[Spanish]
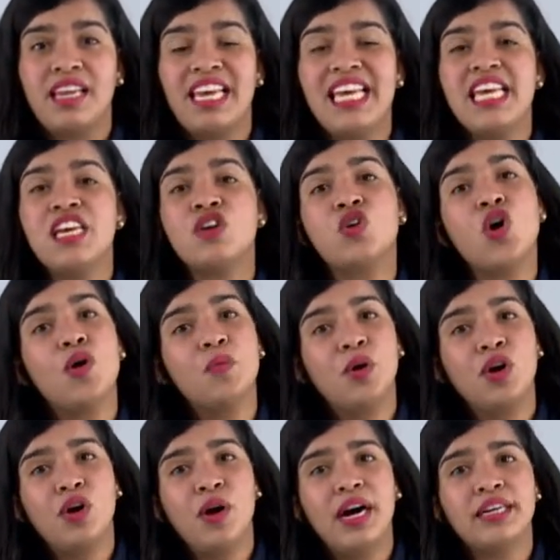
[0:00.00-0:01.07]
¿Y cómo
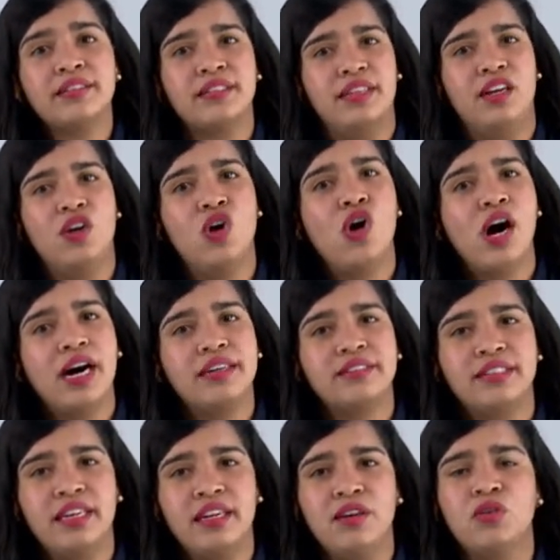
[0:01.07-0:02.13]
lo hace? Lo
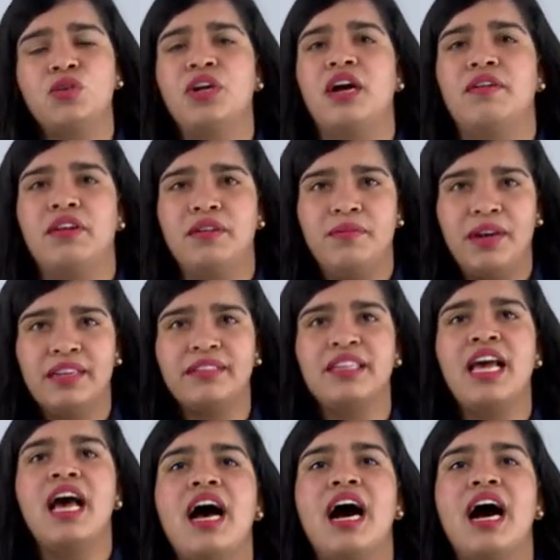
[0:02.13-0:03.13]
hace, una vez más,